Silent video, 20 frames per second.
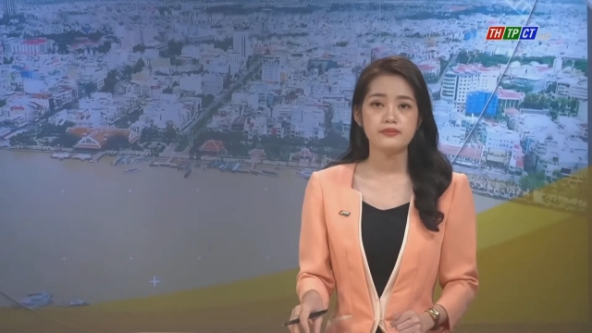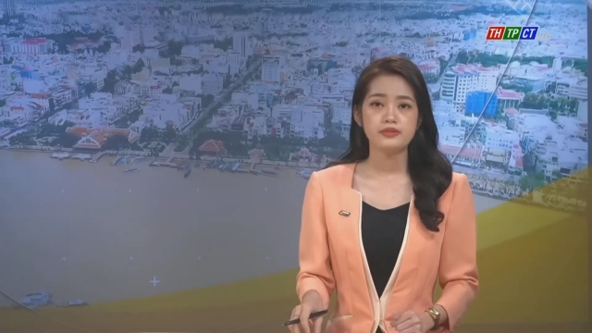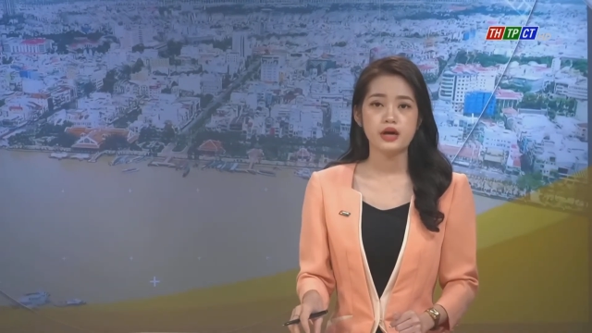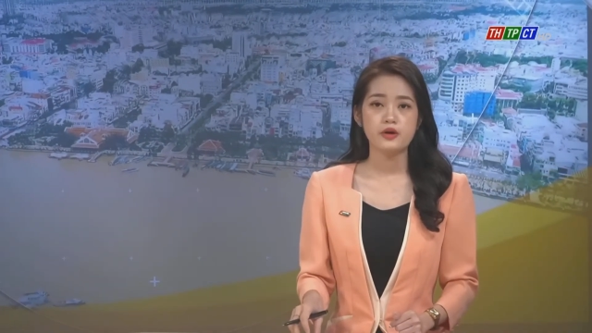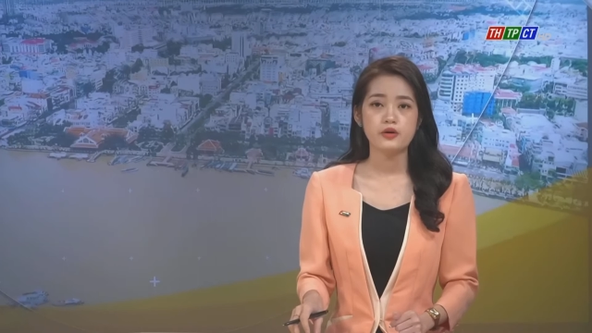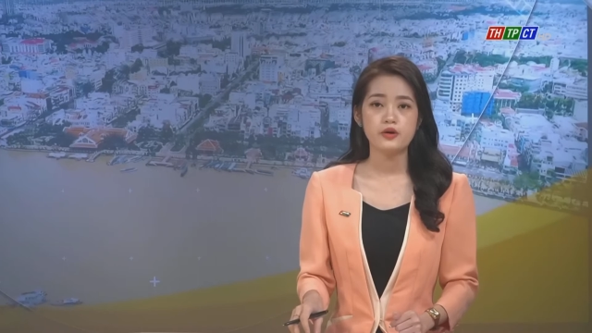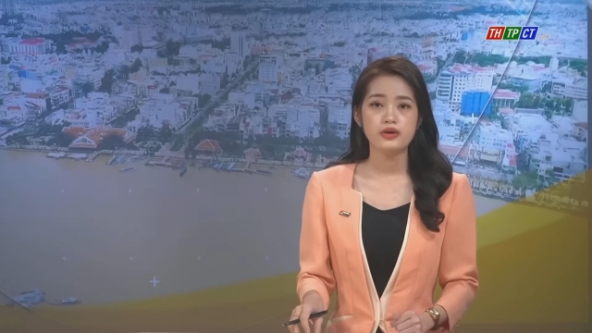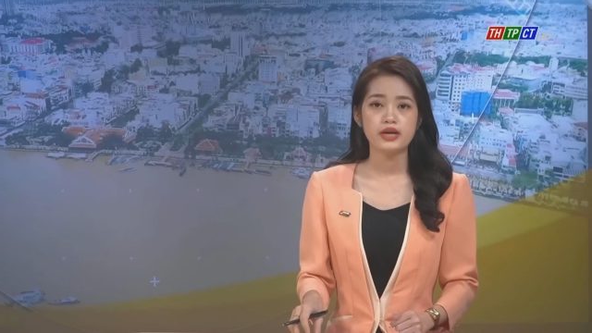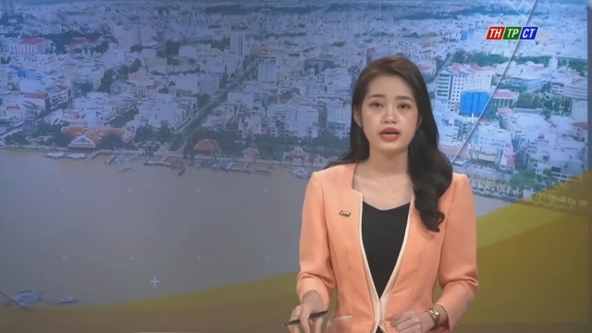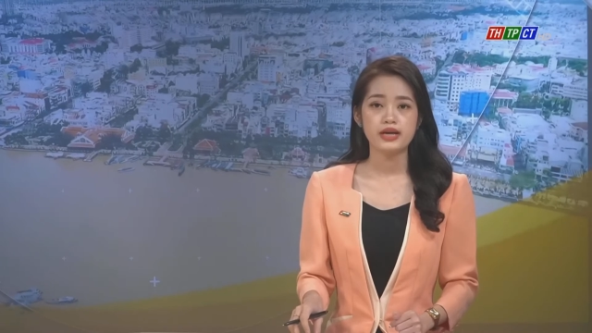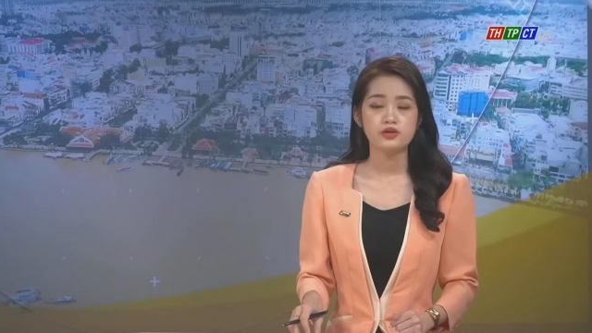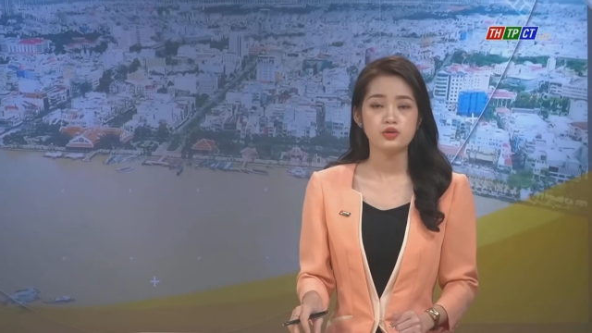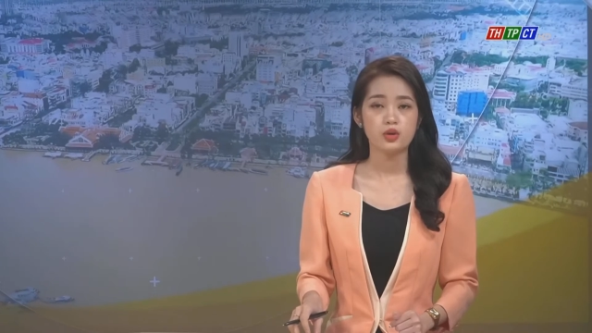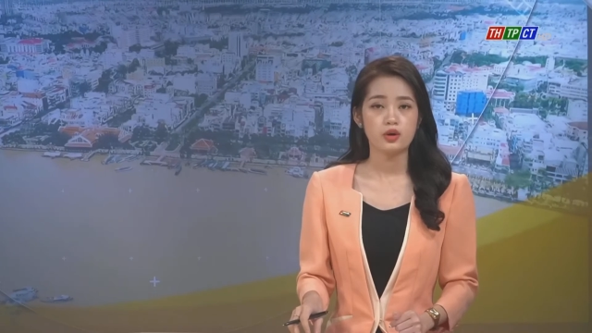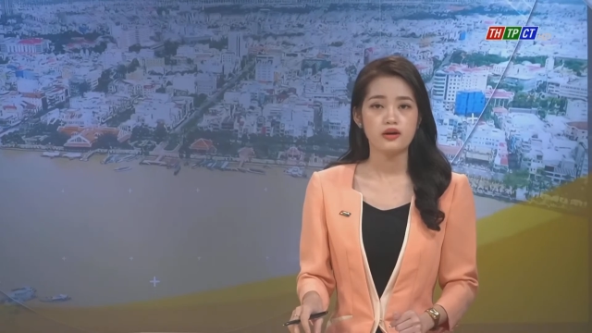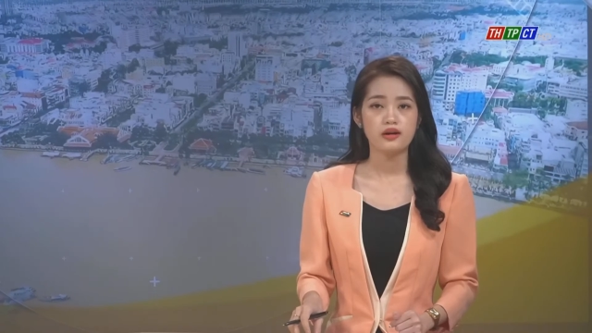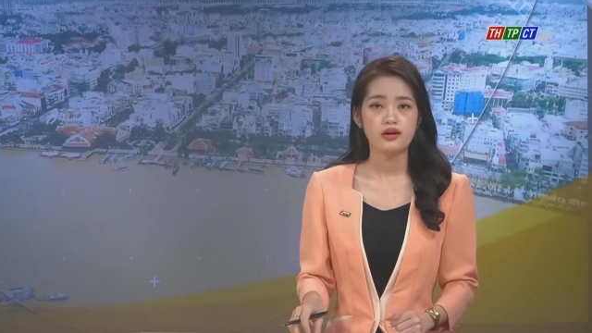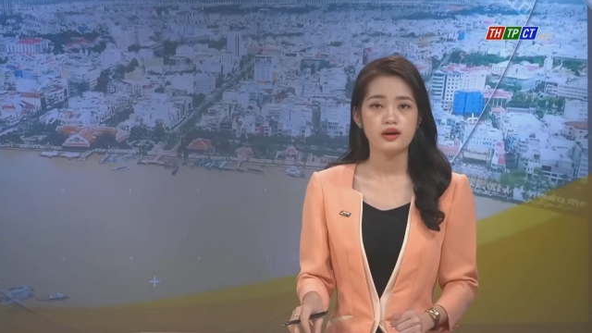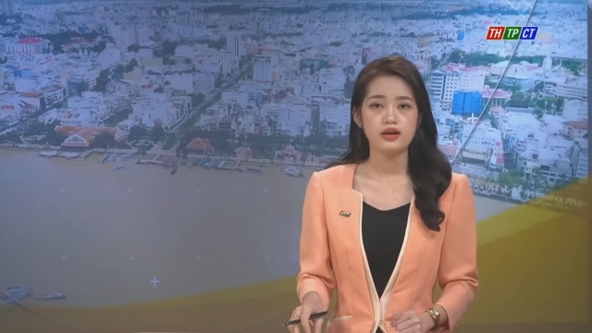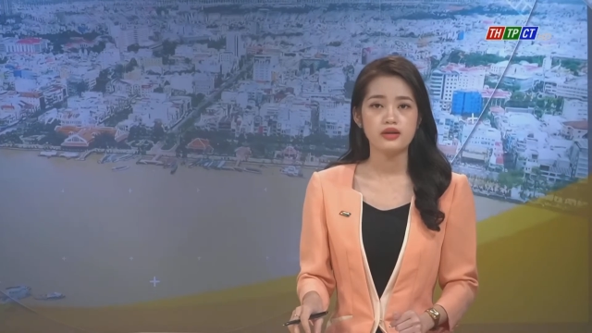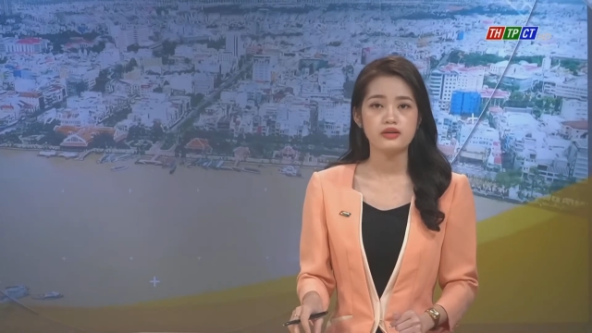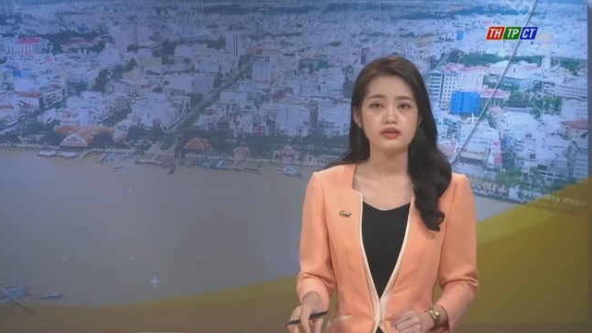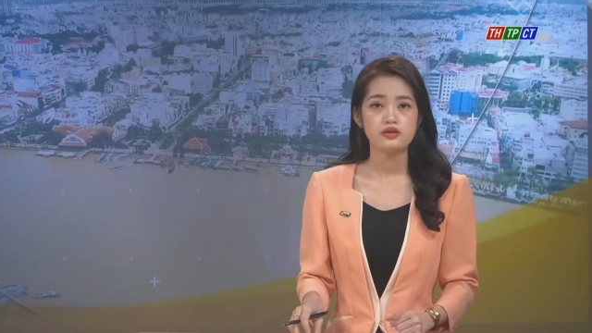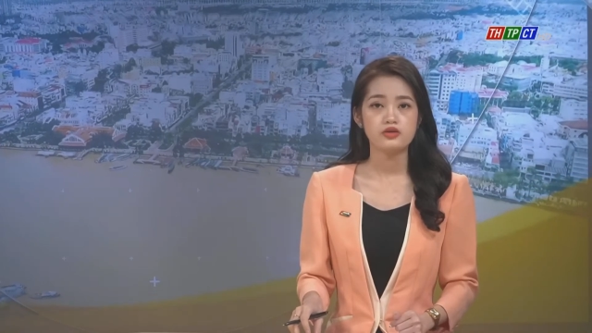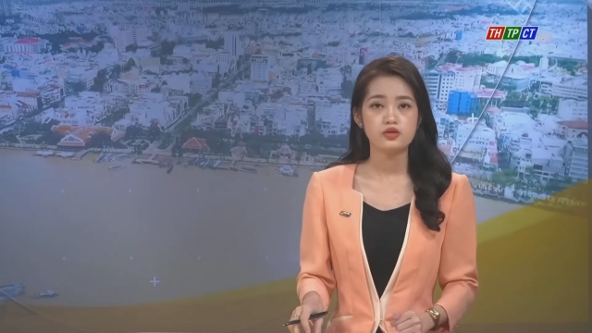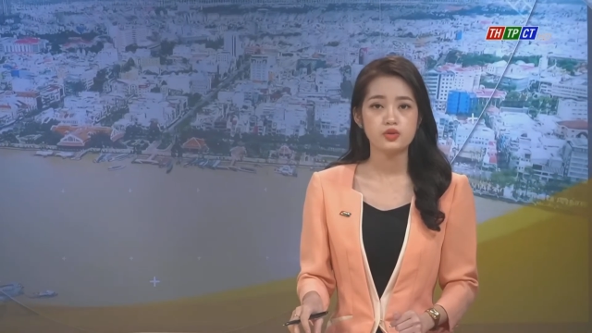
tạo điều kiện thuận lợi cho